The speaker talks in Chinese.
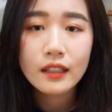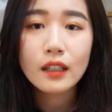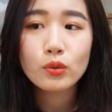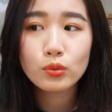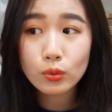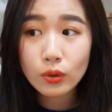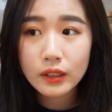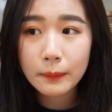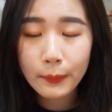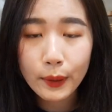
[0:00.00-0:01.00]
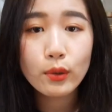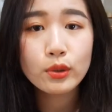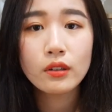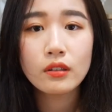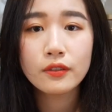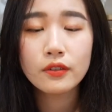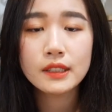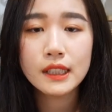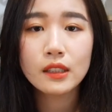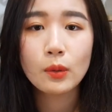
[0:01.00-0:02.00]
那如果你没有收到这封
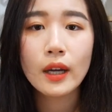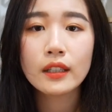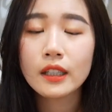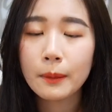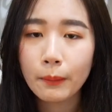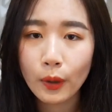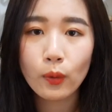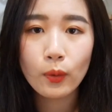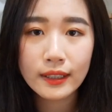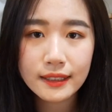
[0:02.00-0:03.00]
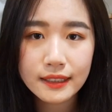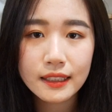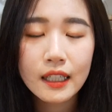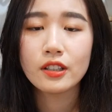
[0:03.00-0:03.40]
信的话呢，也没有关系，